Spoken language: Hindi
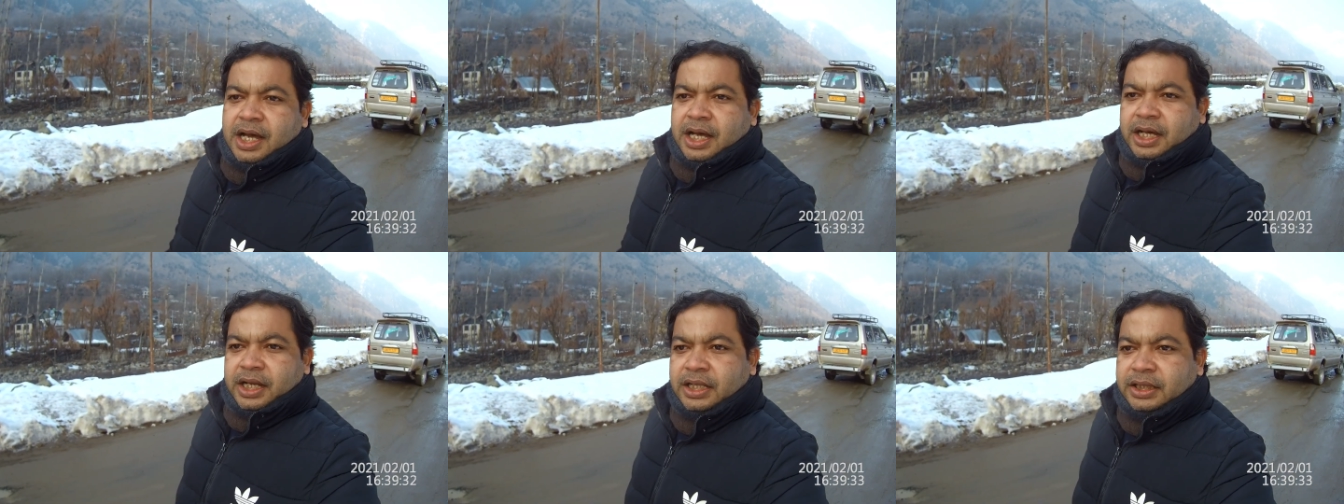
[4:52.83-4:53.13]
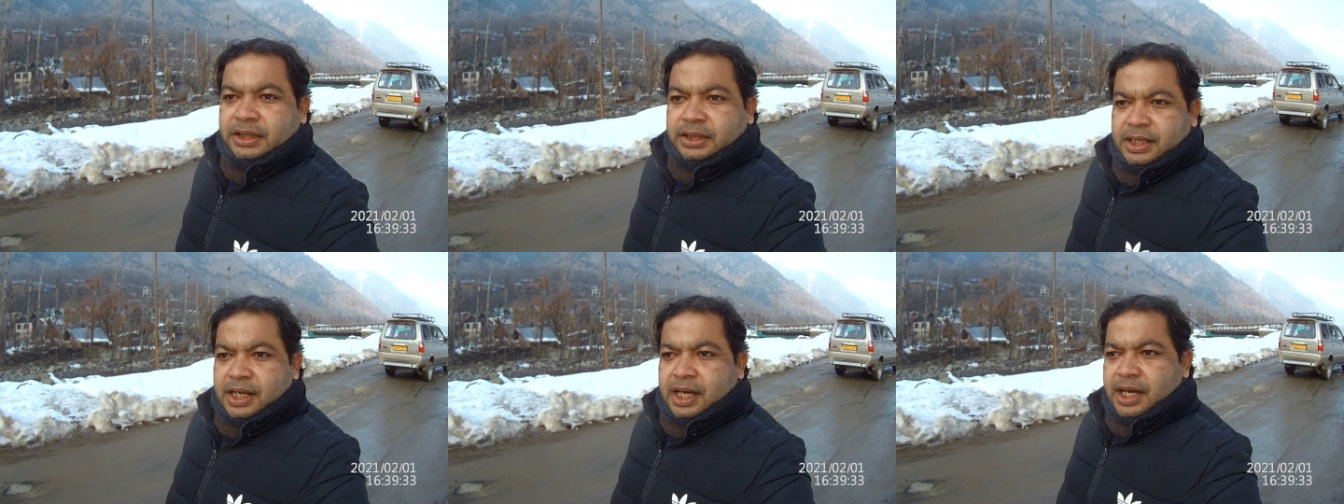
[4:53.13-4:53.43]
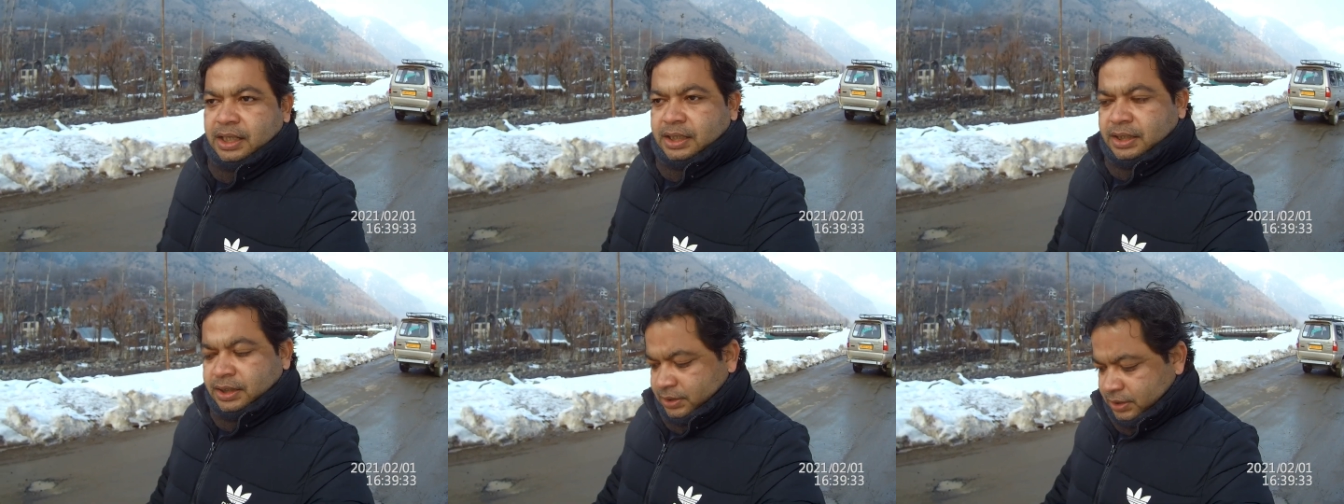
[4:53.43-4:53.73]

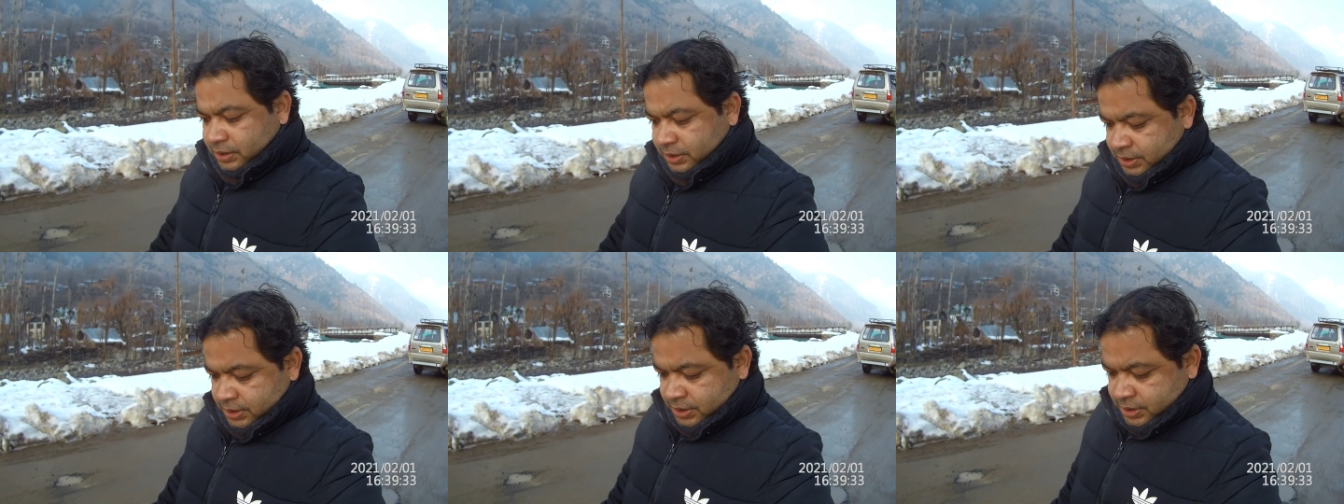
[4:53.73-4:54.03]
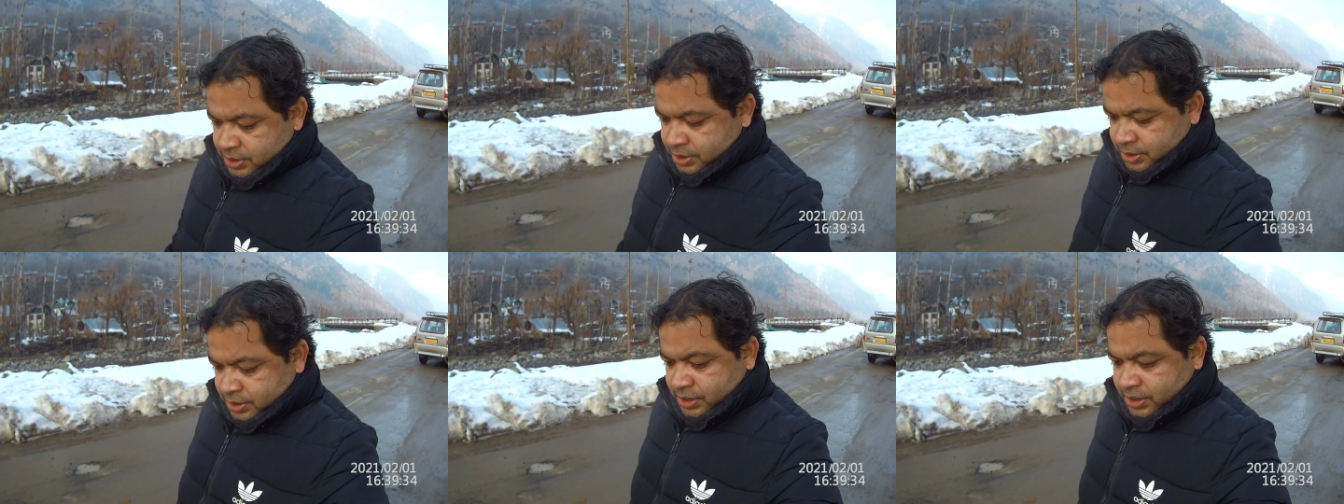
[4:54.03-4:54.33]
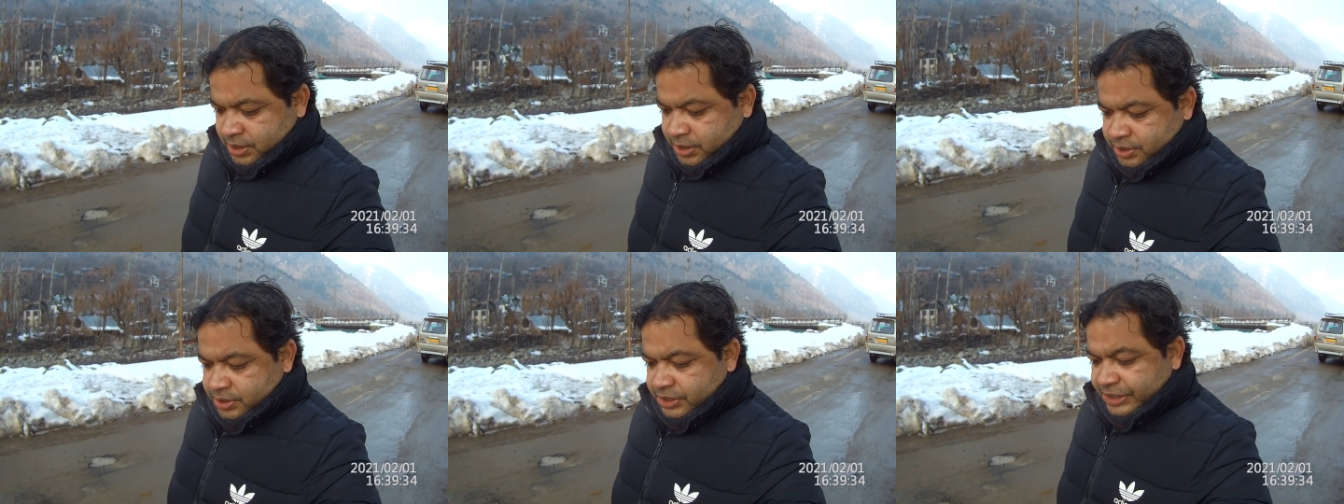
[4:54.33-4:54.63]
अनंतनाग
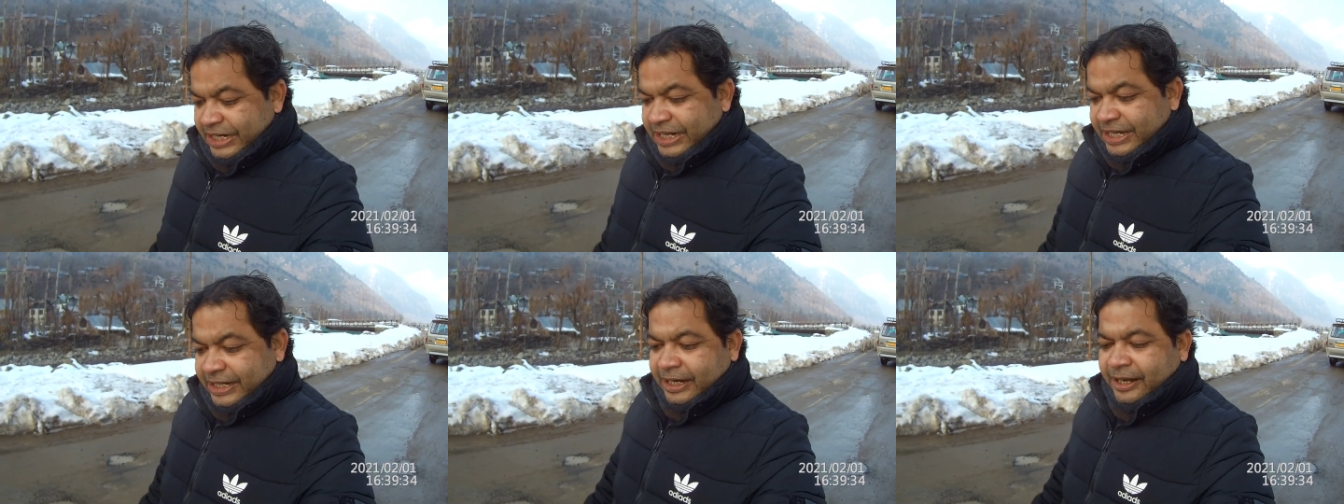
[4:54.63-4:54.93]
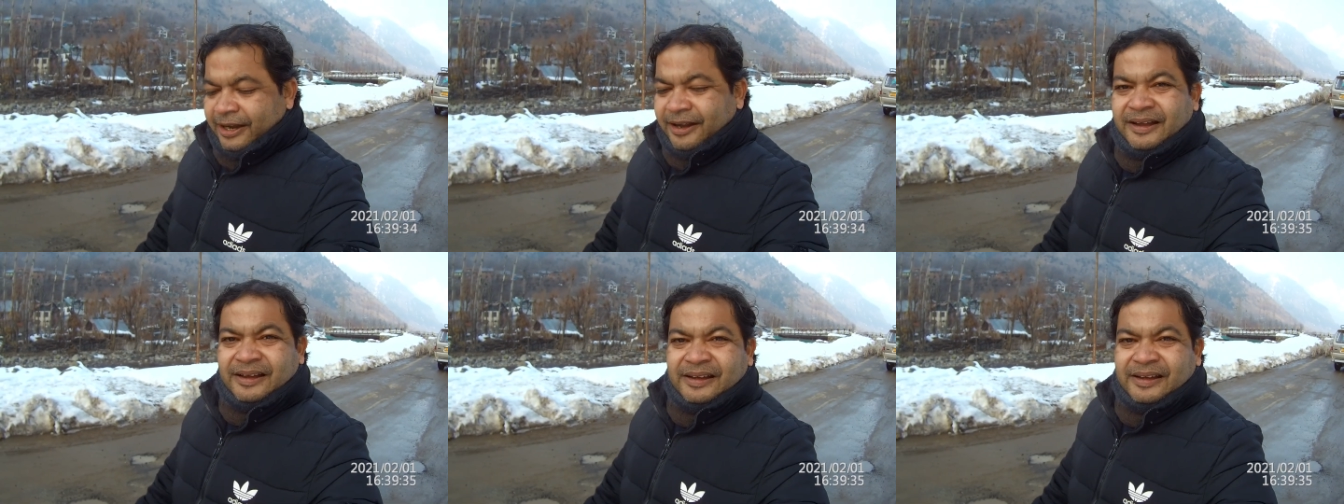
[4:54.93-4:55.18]
ज़िले का